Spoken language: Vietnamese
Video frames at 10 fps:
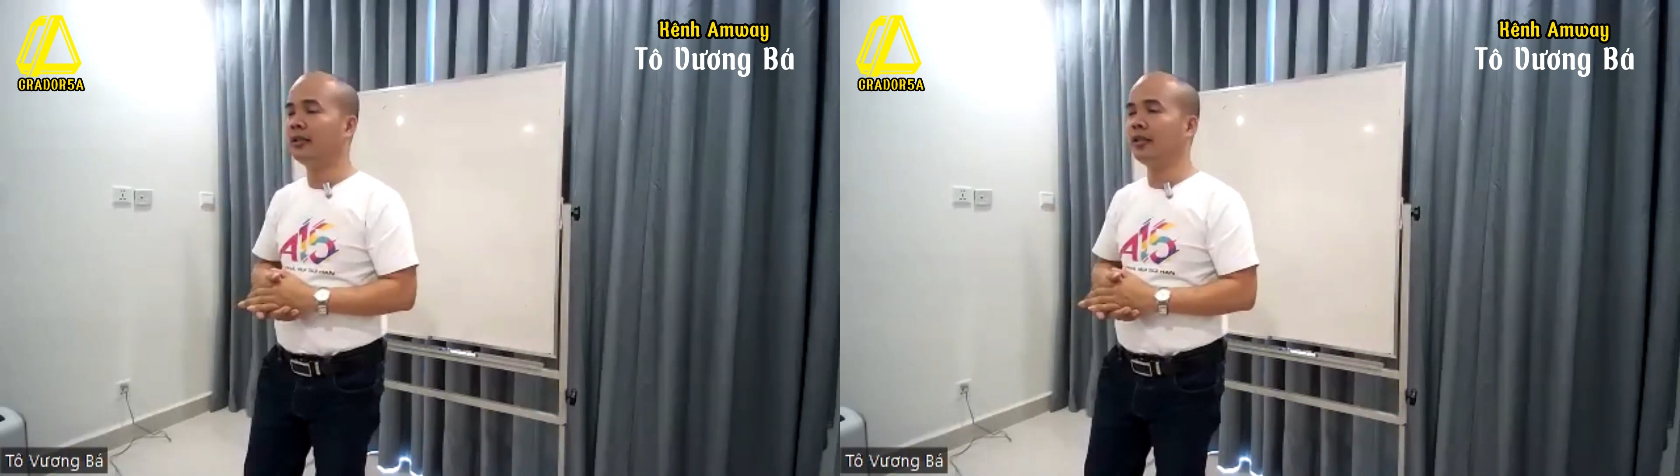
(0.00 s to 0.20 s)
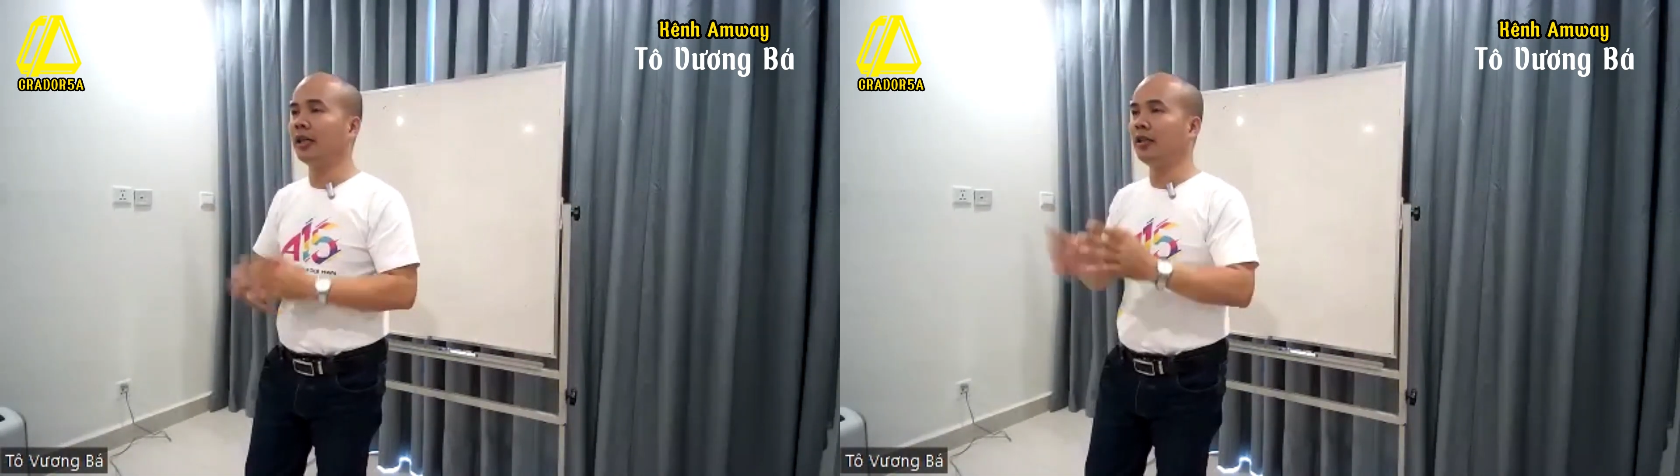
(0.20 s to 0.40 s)

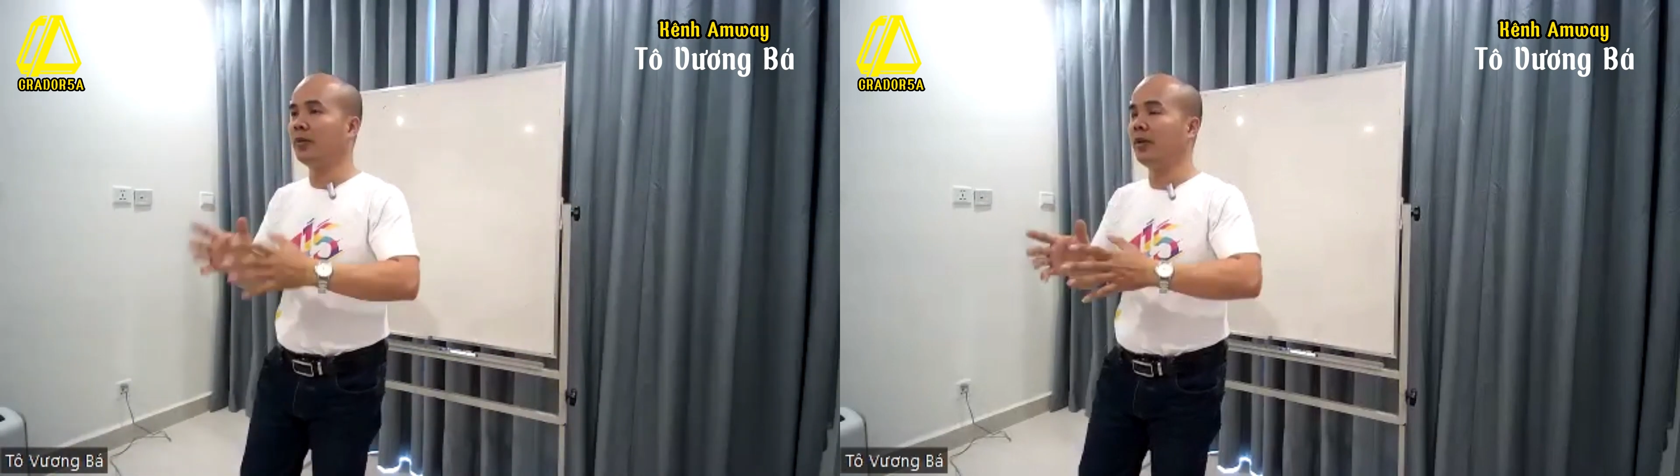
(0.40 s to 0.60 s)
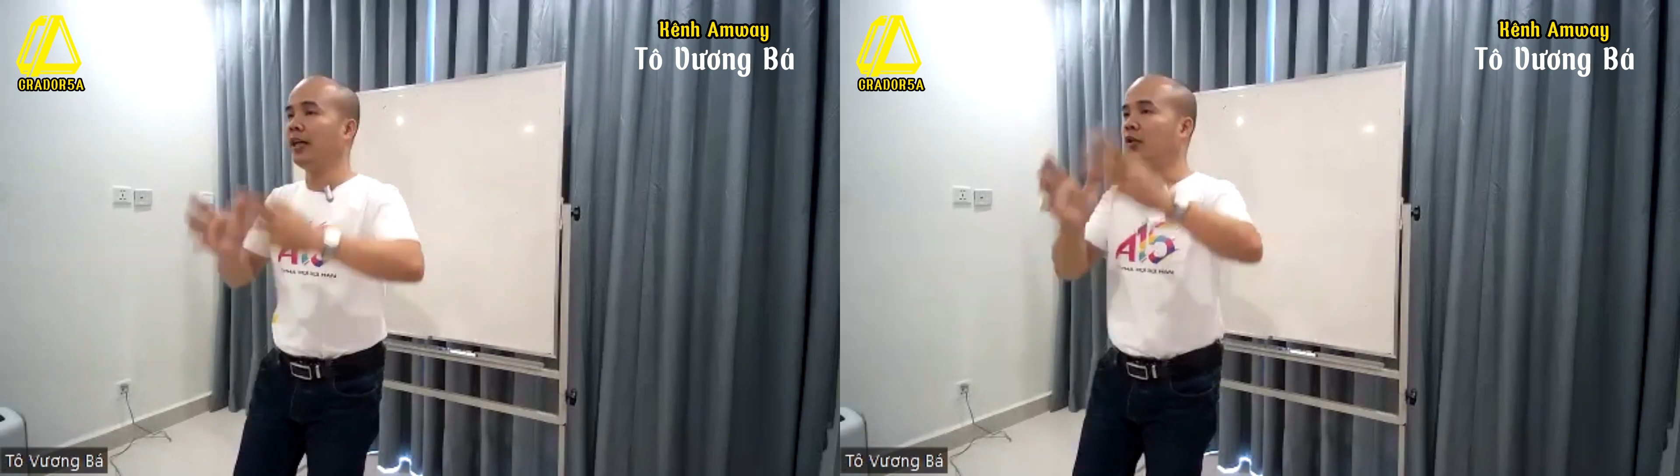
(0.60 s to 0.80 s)
sự thành
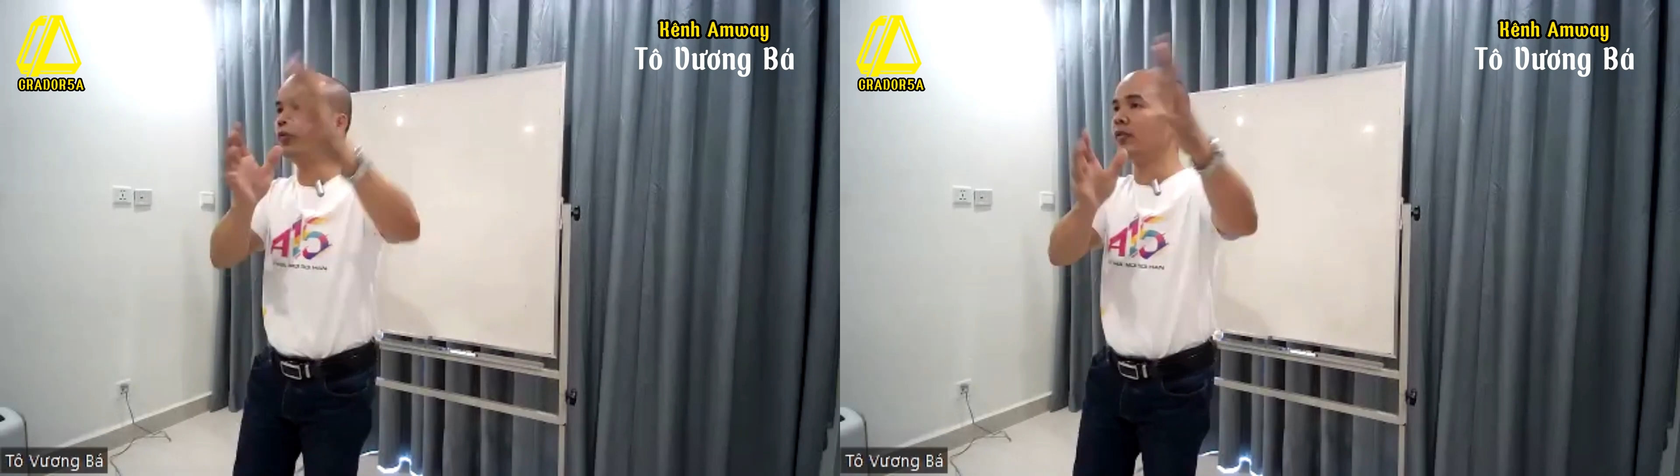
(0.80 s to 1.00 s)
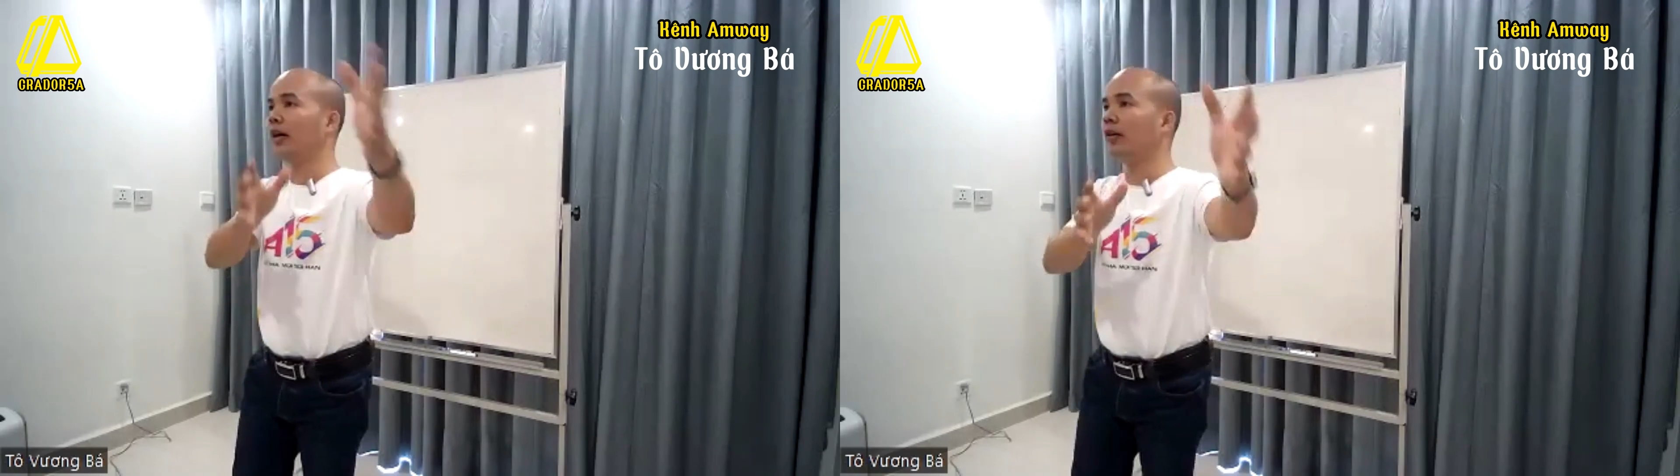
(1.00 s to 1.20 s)
công mình lệ
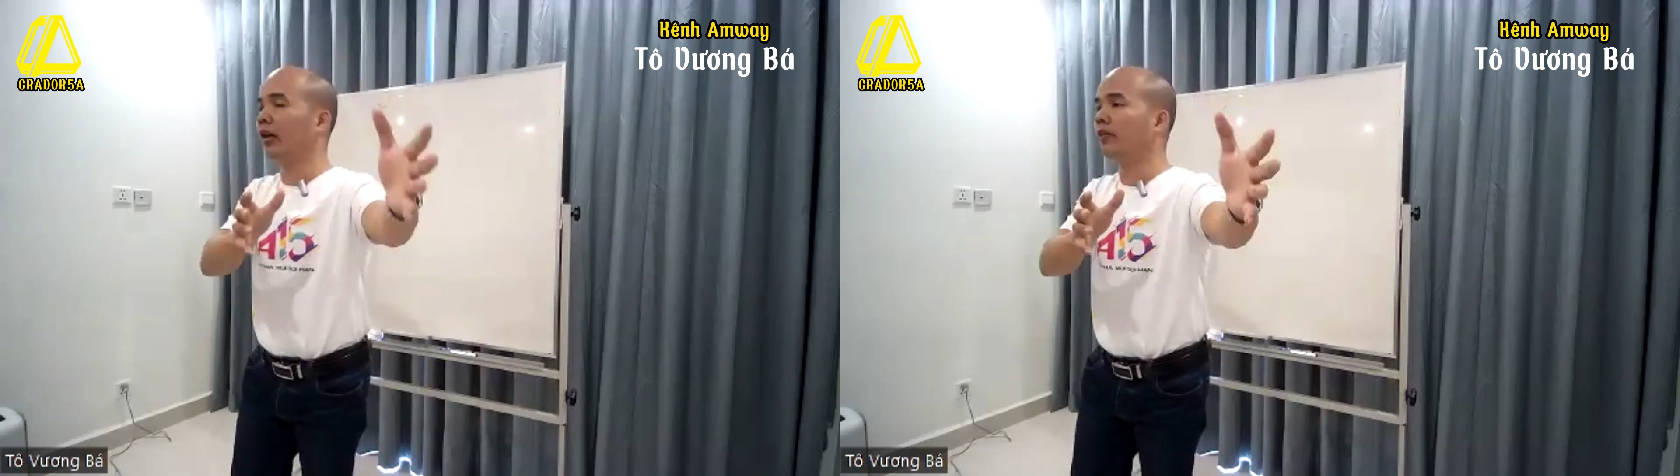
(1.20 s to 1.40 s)
thuộc vào